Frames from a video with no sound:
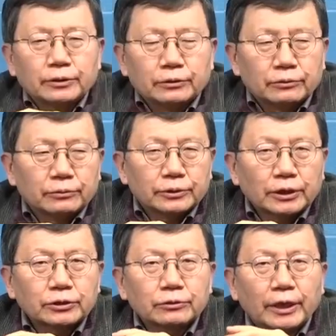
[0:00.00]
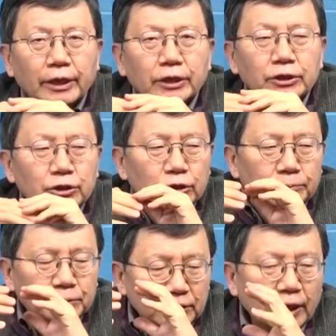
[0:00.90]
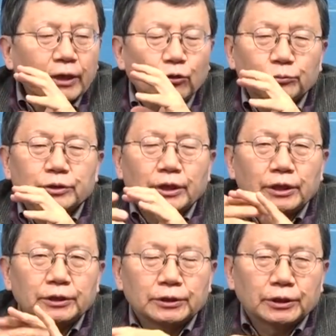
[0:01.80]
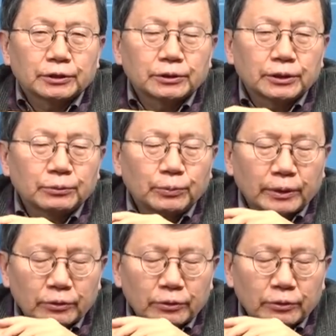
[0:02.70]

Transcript: 그 사실은 해킹칩 시나리오입니다. 예, 그게 왜